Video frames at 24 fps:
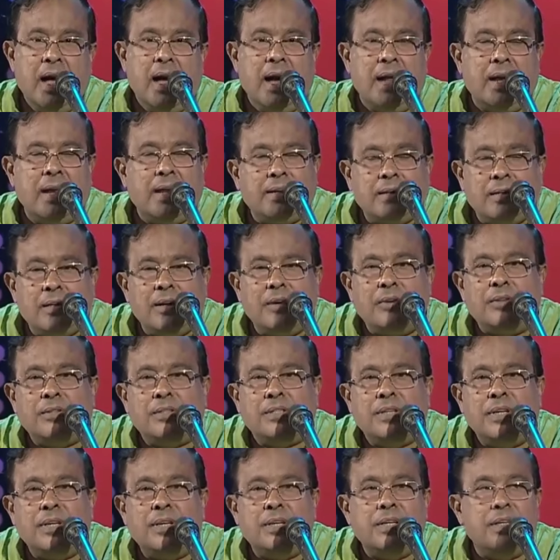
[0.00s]
আর আরেকটা
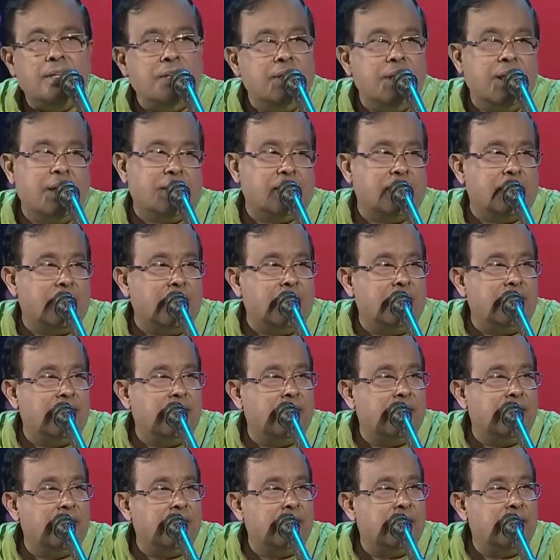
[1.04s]
হচ্ছে রিহার্সাল
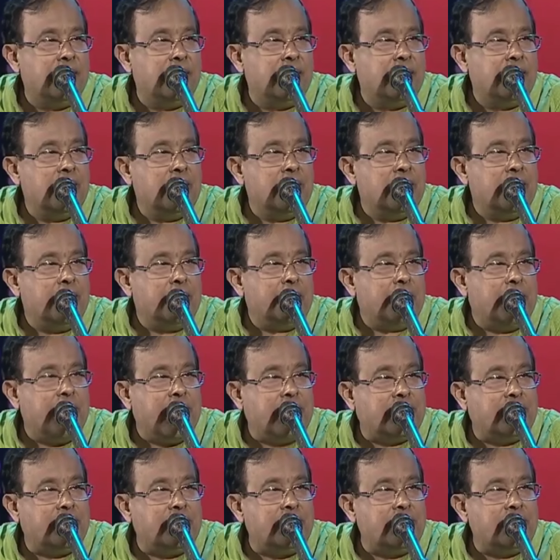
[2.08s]

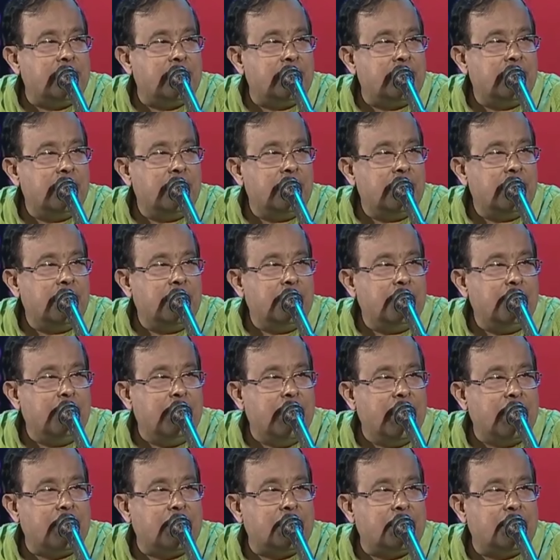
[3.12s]
প্র্যাকটিস
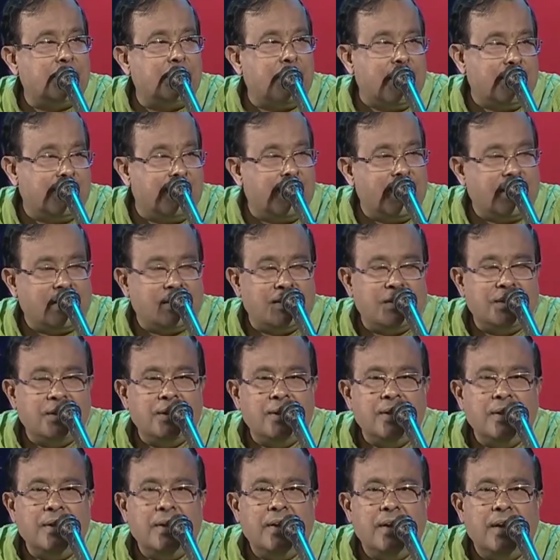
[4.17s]
মেক্স পারফেক্ট
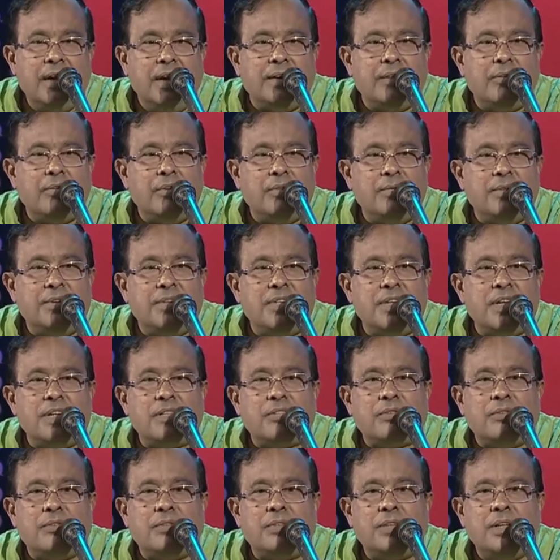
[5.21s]
এটা উনি বিশ্বাস
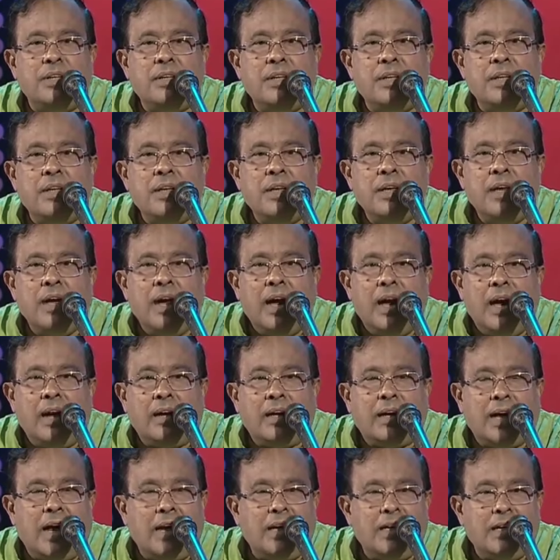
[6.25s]
করতেন আর
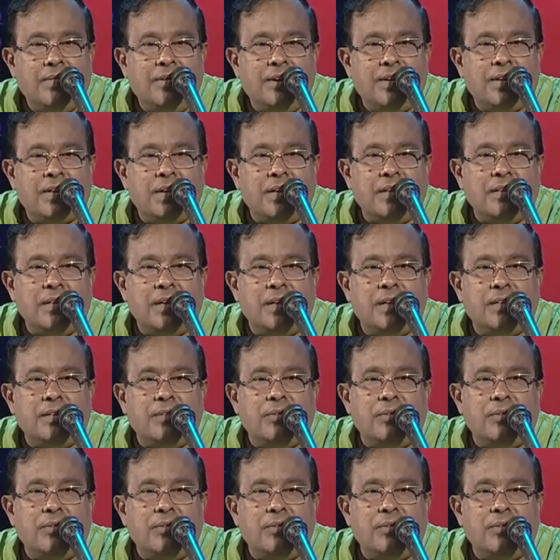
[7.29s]
কাল্টিভেশন ছাড়া